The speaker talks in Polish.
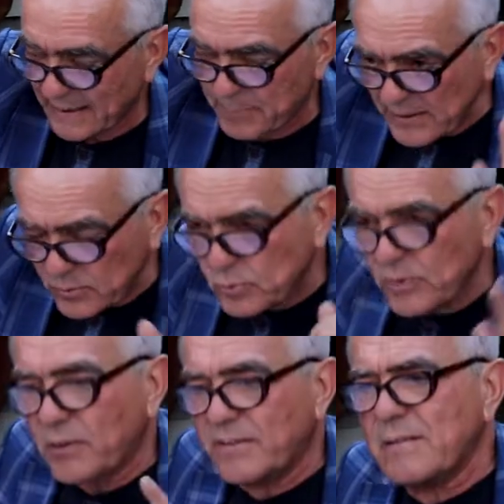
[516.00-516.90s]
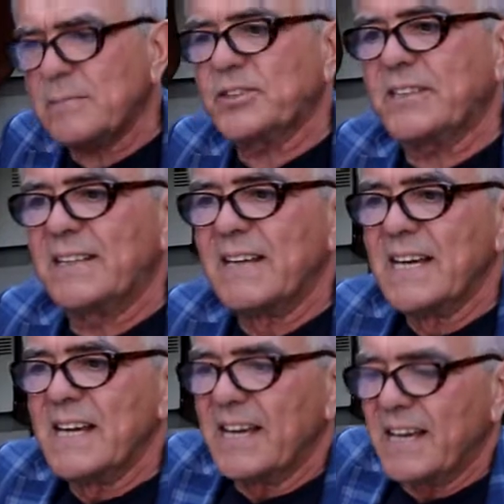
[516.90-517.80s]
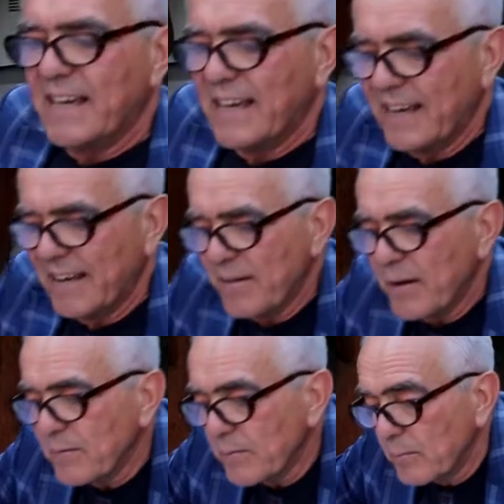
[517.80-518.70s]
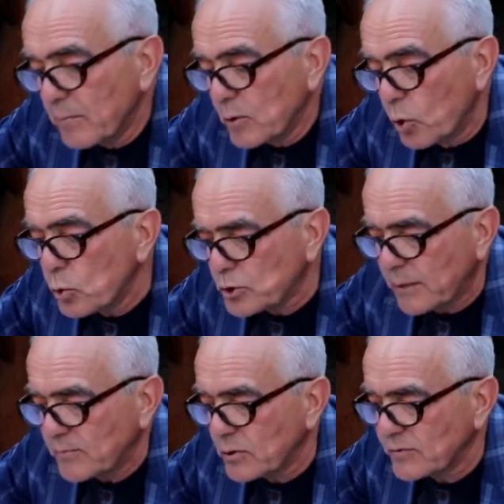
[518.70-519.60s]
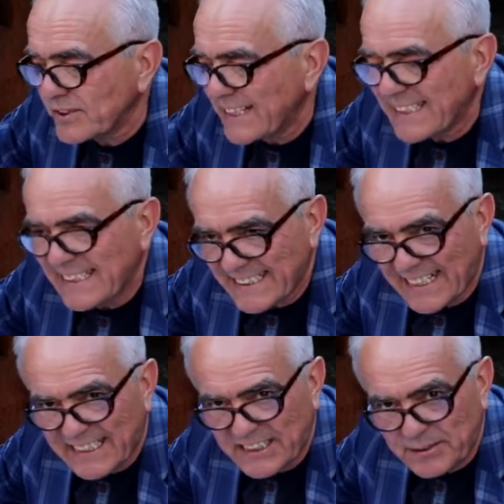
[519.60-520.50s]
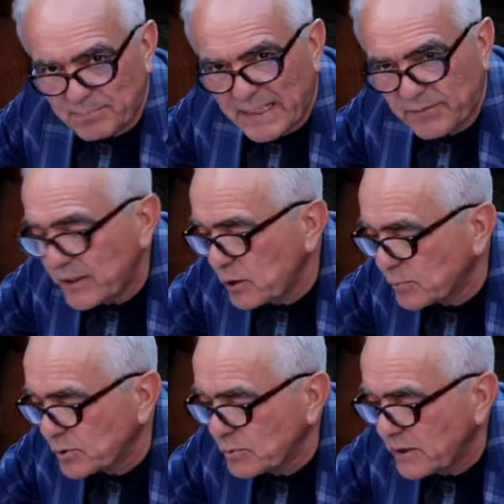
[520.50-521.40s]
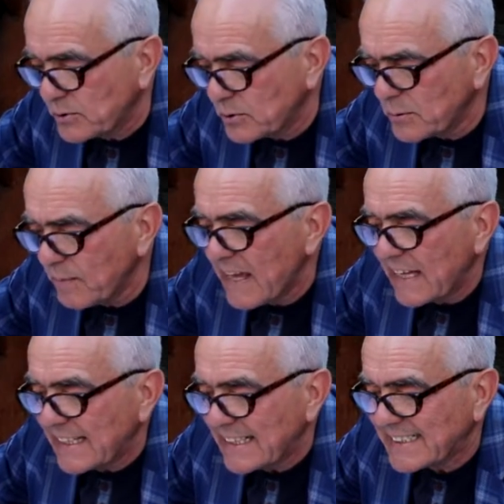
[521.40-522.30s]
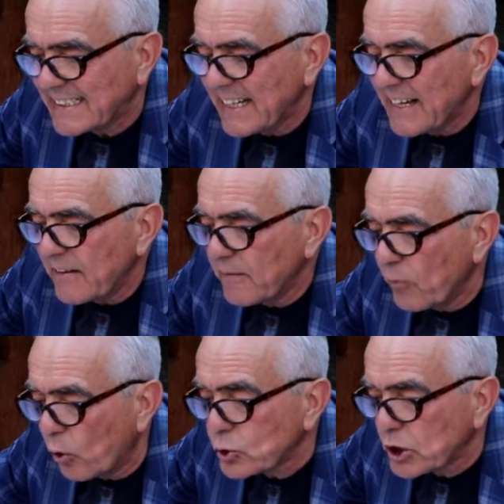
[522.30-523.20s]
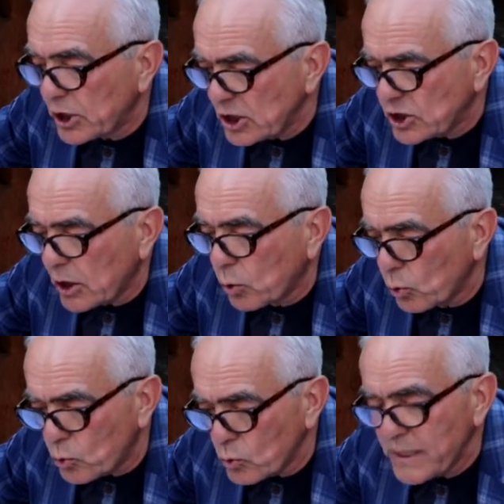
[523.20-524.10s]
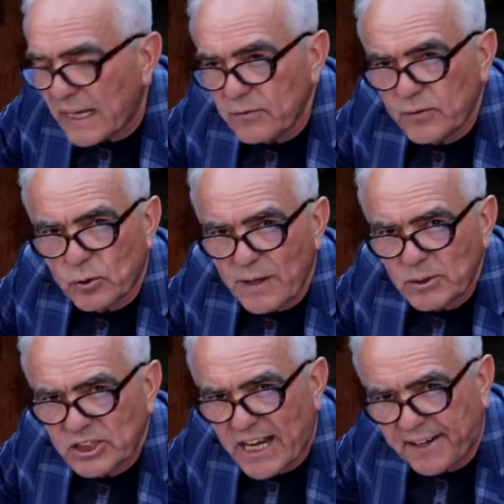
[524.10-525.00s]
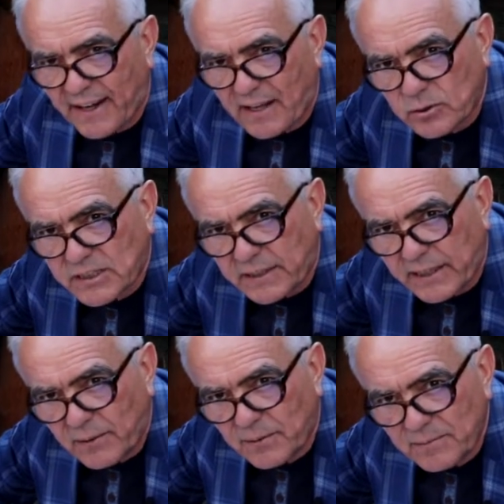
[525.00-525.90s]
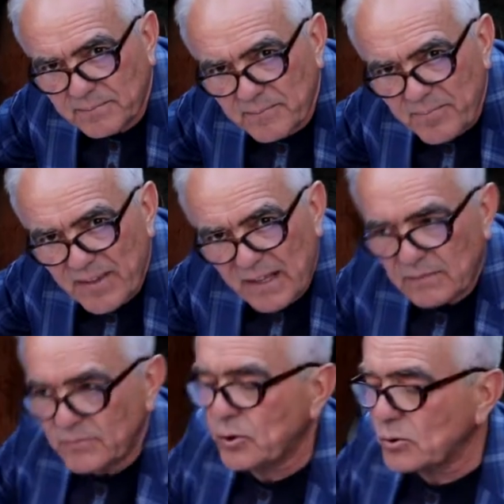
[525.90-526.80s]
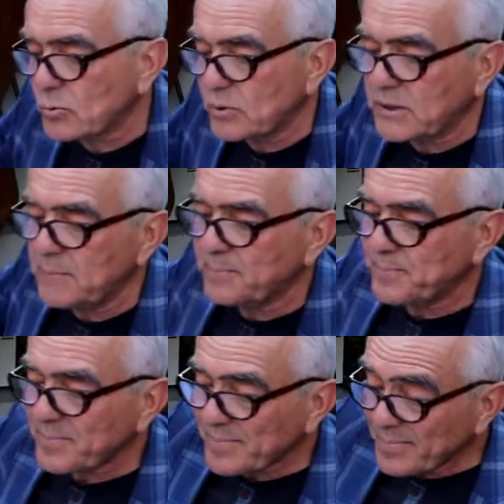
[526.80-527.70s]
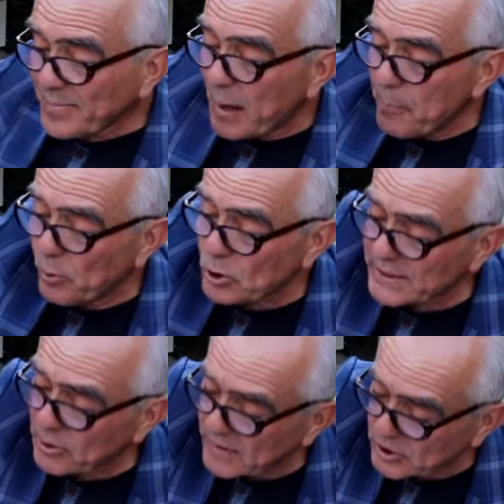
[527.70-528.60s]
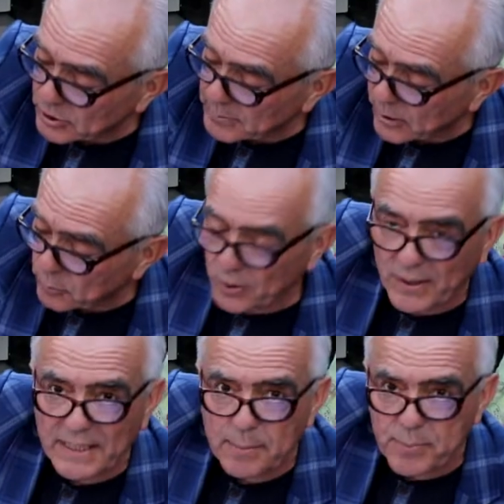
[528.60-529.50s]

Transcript: Ja Państwu sugerowałem, że e, kluczem do rozwiązania tej zagadki mat w jednym posunięciu jest odkrycie ruchu, jaki wykonały czarne ostatniego. W związku z tym, proszę zauważyć, gdyby tego pionka nie